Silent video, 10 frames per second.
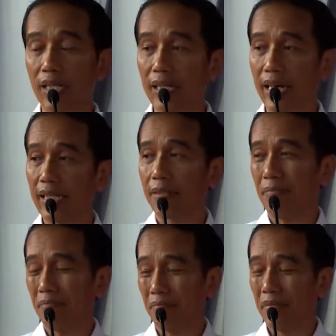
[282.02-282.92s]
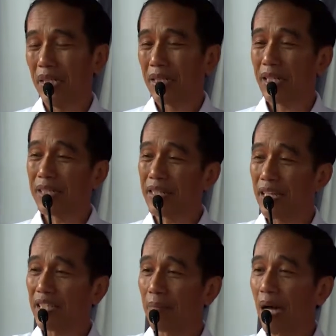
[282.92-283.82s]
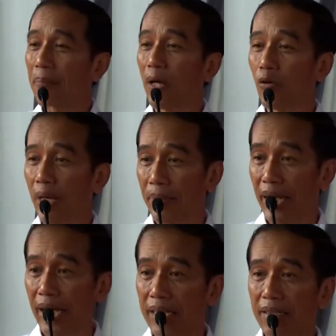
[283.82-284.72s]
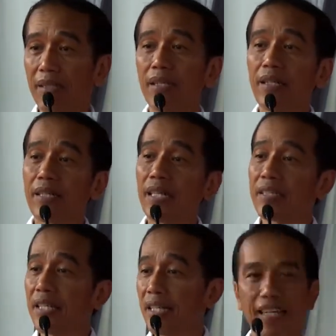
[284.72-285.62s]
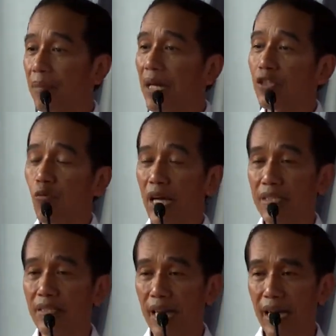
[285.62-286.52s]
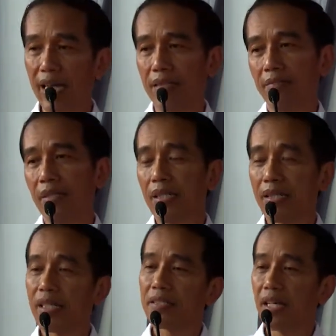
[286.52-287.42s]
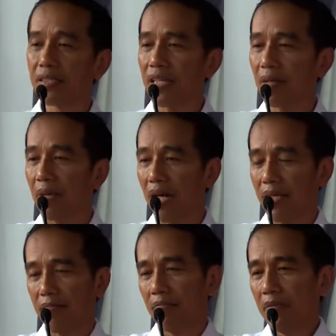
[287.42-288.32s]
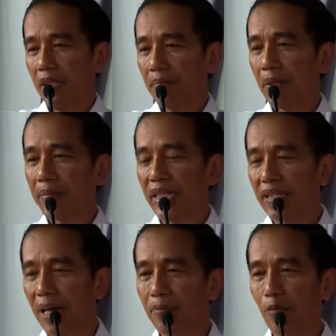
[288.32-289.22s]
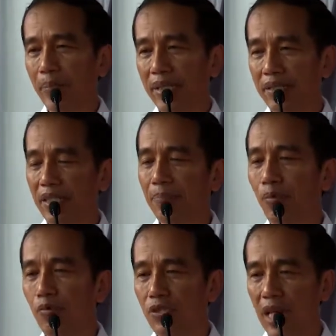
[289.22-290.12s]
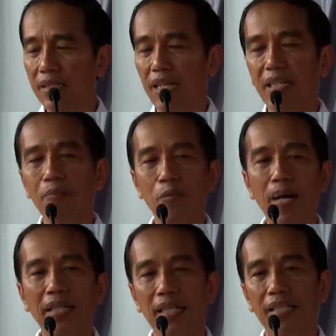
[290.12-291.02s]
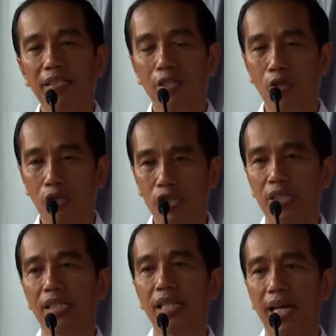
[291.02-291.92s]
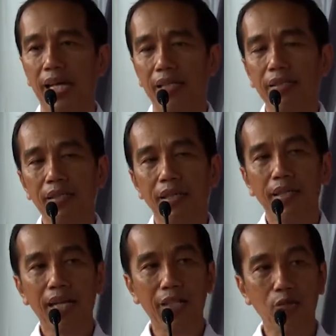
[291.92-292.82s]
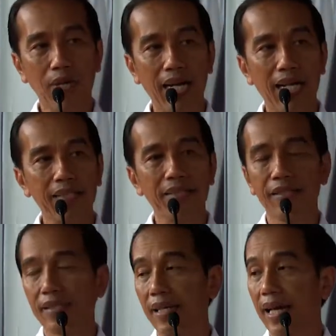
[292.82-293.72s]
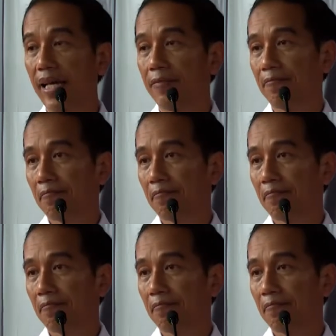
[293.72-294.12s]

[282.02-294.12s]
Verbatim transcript: agar kerjasama BUMN, kerjasama swasta, kerjasama pemerintah provinsi, pusat, dan kabupaten ini terus kita lakukan sehingga